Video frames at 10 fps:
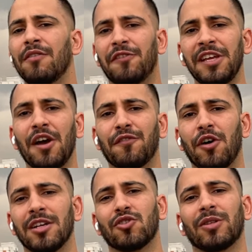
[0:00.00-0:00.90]
फ्री ऑफ
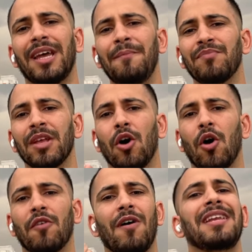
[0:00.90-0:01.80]
कॉस्ट होता है
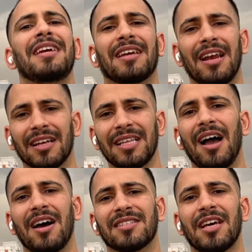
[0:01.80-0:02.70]
और वन ईयर का लगता
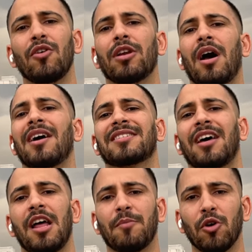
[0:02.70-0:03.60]
है हर साल और हर
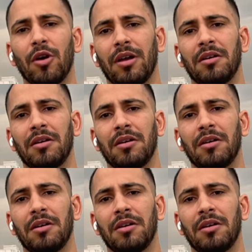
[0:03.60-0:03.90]
साल आपको